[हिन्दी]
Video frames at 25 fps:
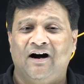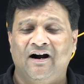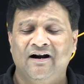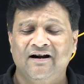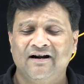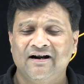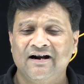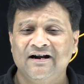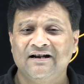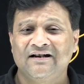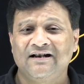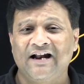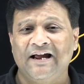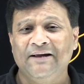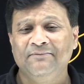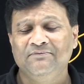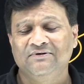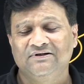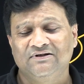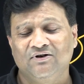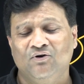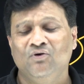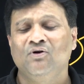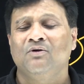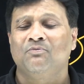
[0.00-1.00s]
हंड्रेड
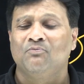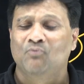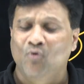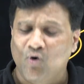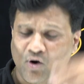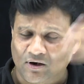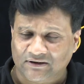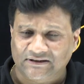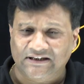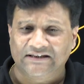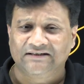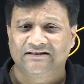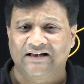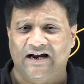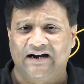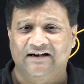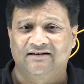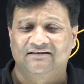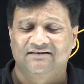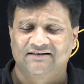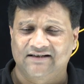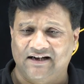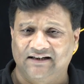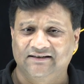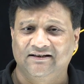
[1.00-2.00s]
टाइम्स और मोर देन
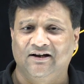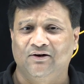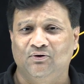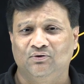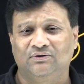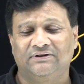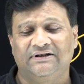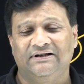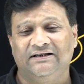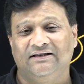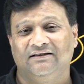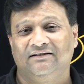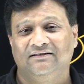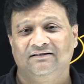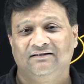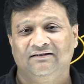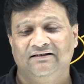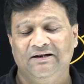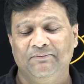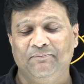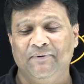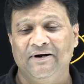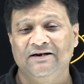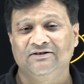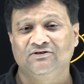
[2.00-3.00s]
दैट ज्यादा होती
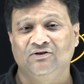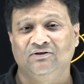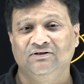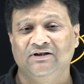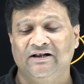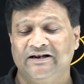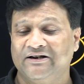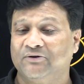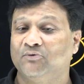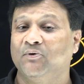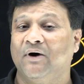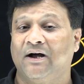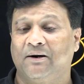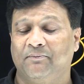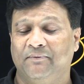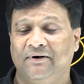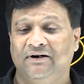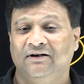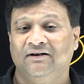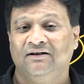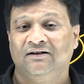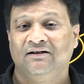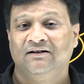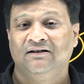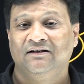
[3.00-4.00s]
है डिपेंड्स ऑन द रिक्वायरमेंट